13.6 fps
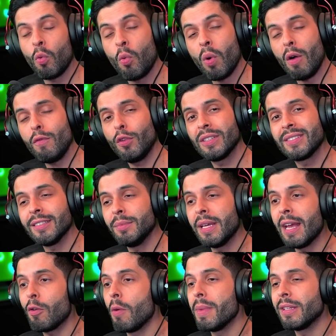Qual vocês me
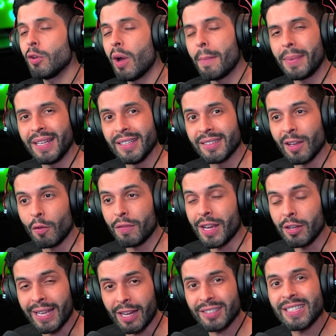recomendam abrir então,
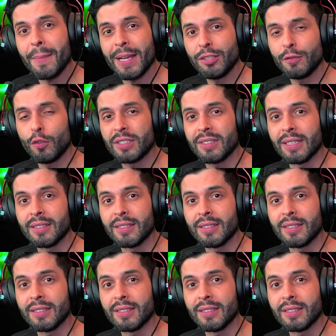velho? Quero saber de vocês,